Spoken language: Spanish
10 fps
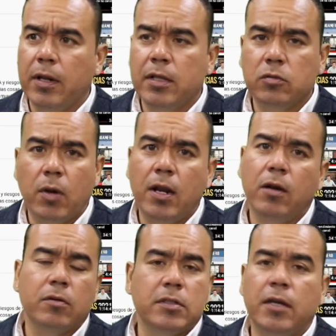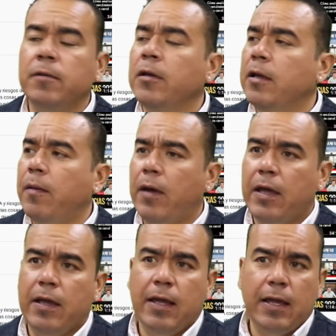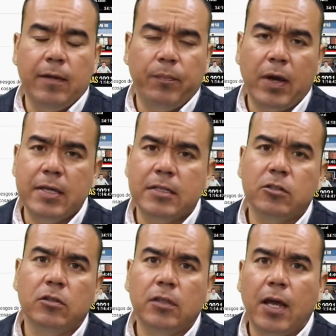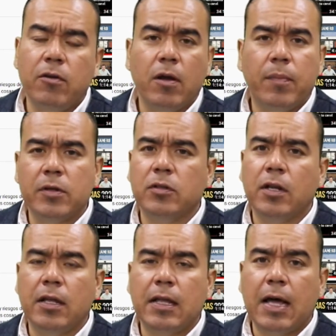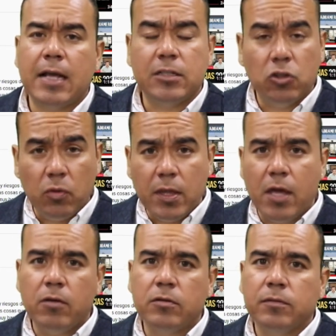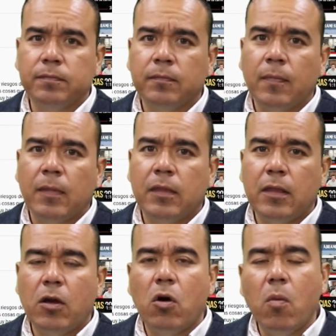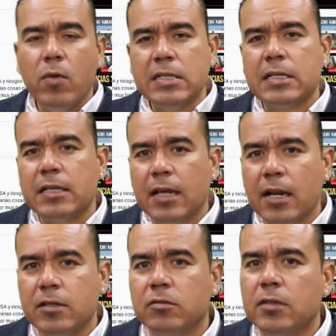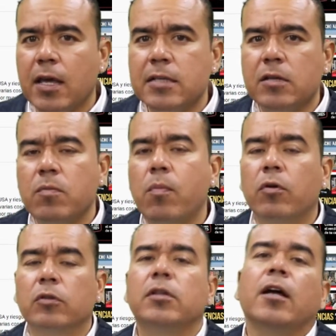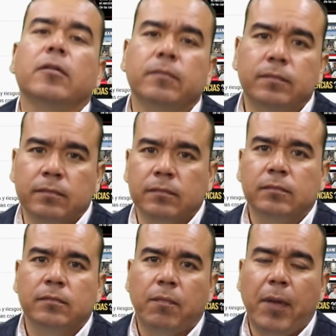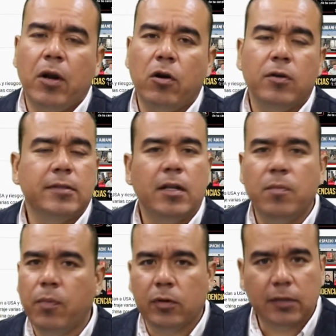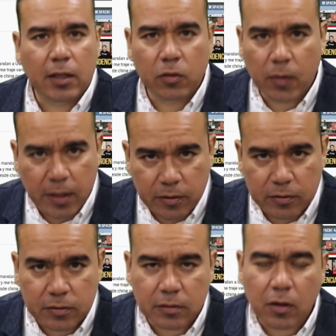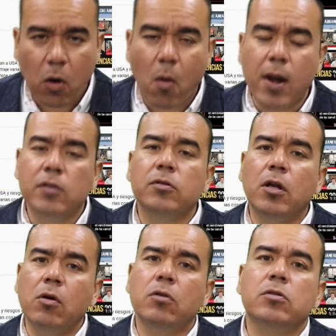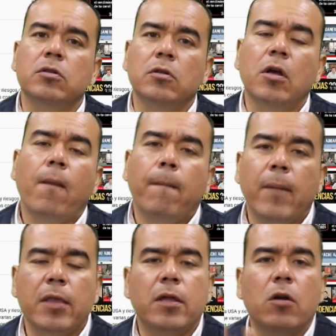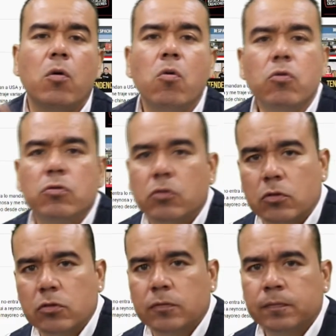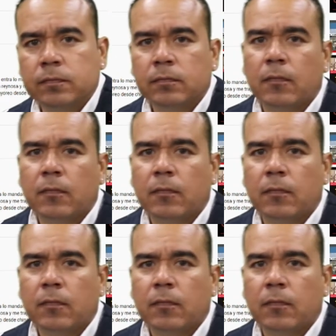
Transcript: en Venezuela, no sé, en, en países donde hay una persona haciendo videos de cómo enseñarles a ustedes a importar, pero no están importando ellos. ¿Cuál es su negocio? Vender cursos